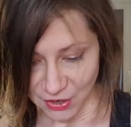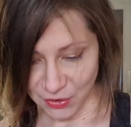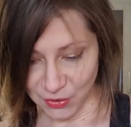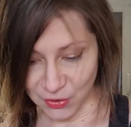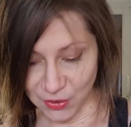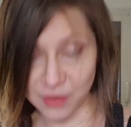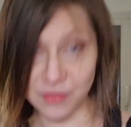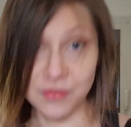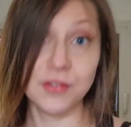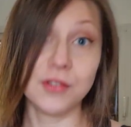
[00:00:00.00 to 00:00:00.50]

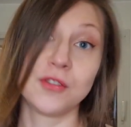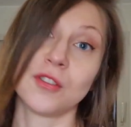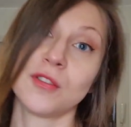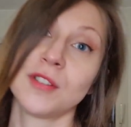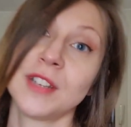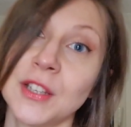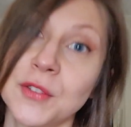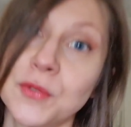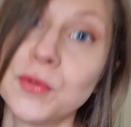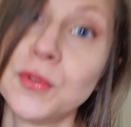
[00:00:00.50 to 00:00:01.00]
Euh, vu que je
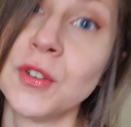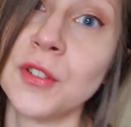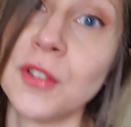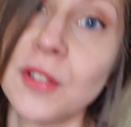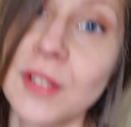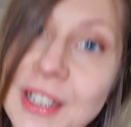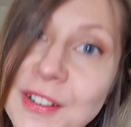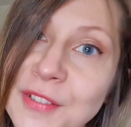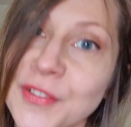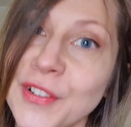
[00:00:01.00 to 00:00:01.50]
regarde tout en
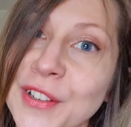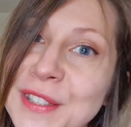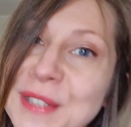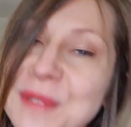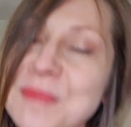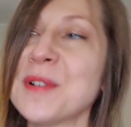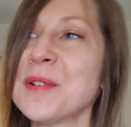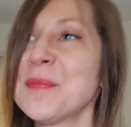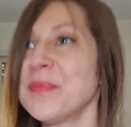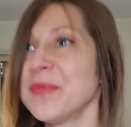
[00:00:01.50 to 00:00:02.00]
anglais,
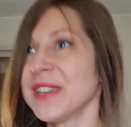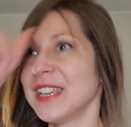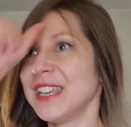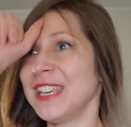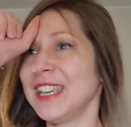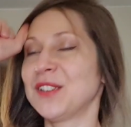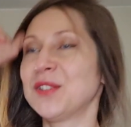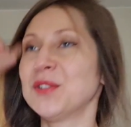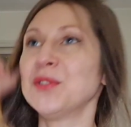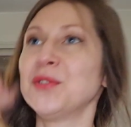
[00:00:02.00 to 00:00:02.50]
forcément,
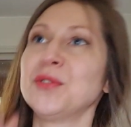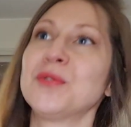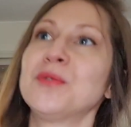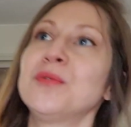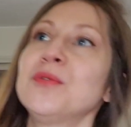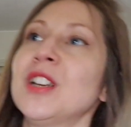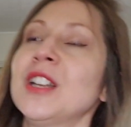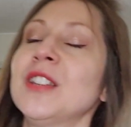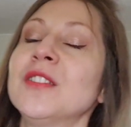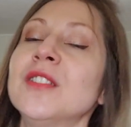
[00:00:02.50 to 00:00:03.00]
et que du
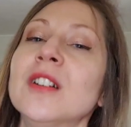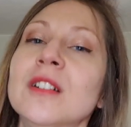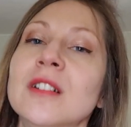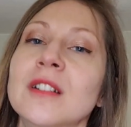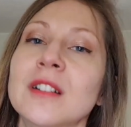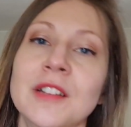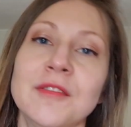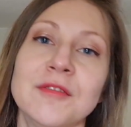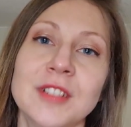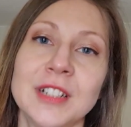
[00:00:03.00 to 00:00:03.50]
coup
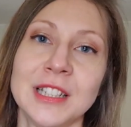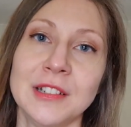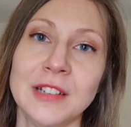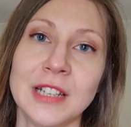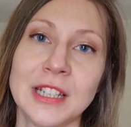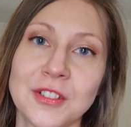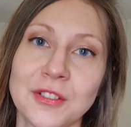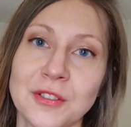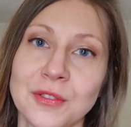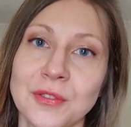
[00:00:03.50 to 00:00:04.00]
j'adore la voix de
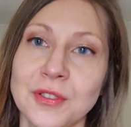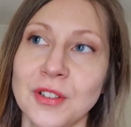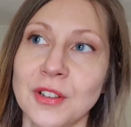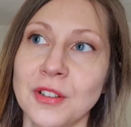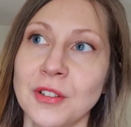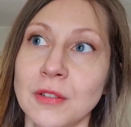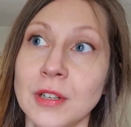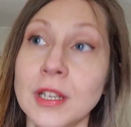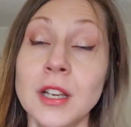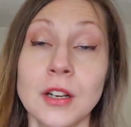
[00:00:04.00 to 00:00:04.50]
la chanteuse
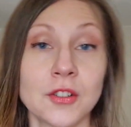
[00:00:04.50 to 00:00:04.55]
en anglais.